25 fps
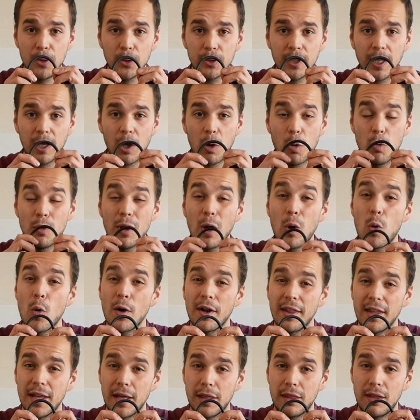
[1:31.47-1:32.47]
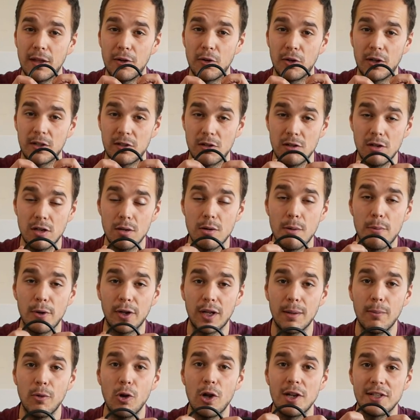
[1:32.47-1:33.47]
que con una cuerda de acero, que son como por
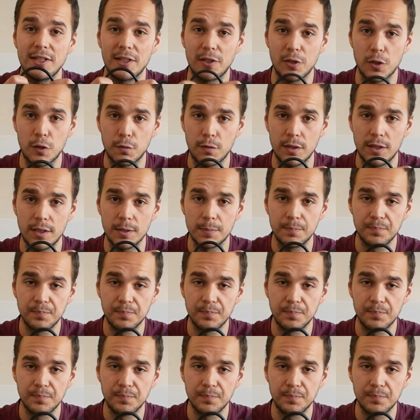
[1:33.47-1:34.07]
ejemplo las de CrossFit.